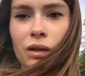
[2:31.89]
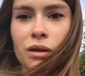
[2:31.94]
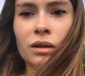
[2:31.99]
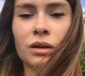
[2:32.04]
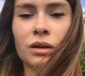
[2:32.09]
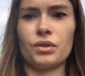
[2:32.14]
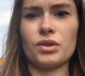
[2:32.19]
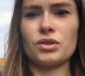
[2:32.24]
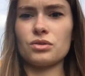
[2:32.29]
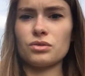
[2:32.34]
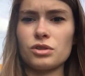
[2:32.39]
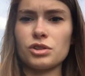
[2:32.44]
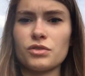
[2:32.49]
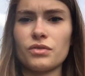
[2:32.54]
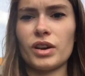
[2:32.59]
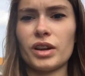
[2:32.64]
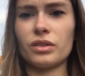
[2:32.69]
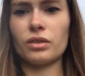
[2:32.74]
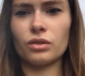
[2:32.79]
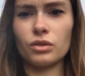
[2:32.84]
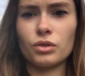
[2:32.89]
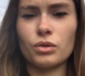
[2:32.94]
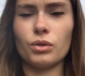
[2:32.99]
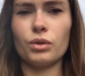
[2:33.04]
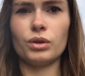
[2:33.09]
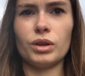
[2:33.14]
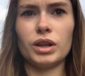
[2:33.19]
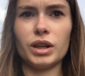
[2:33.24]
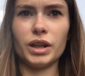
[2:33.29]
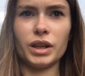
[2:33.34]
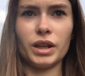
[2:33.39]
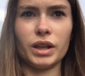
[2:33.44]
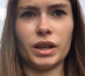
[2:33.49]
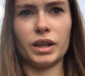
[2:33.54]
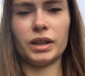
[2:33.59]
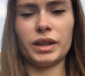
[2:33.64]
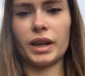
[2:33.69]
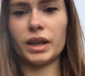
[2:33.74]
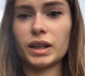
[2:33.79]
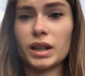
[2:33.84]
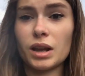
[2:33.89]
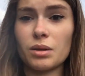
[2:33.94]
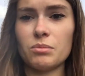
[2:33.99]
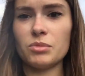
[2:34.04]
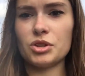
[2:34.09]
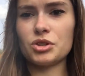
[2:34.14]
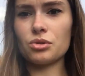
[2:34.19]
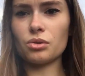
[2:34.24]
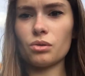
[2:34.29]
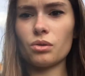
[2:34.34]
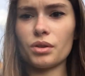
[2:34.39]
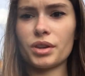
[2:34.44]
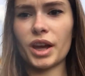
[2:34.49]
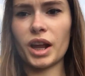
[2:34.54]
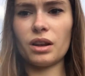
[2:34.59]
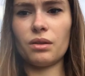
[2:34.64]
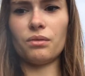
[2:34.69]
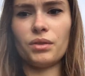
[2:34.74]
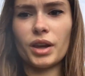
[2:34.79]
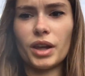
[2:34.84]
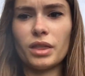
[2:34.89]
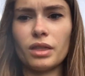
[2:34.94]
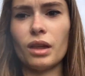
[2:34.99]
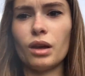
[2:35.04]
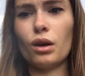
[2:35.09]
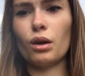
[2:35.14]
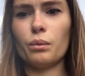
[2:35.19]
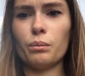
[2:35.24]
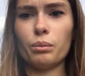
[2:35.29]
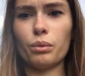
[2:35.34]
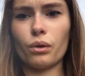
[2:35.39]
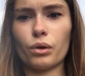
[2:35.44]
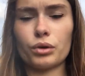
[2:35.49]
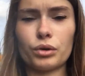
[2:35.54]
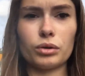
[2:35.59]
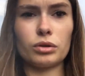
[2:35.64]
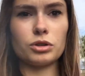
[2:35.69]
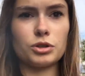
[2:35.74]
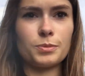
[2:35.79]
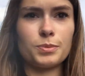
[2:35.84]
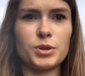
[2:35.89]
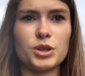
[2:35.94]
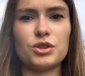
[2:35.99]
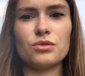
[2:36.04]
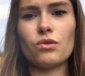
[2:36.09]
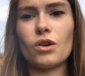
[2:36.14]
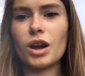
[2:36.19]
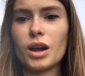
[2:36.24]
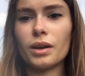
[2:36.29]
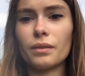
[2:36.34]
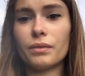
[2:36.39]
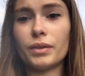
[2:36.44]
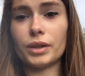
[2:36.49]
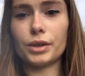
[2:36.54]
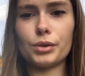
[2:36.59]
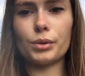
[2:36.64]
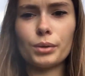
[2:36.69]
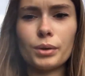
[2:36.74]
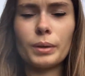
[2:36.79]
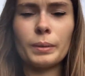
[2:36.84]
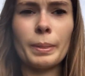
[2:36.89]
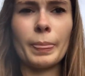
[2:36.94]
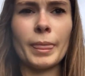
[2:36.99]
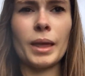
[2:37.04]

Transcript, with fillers: De façon, je vais attendre que les gars de la mission locale viennent pour que je puisse voir avec eux.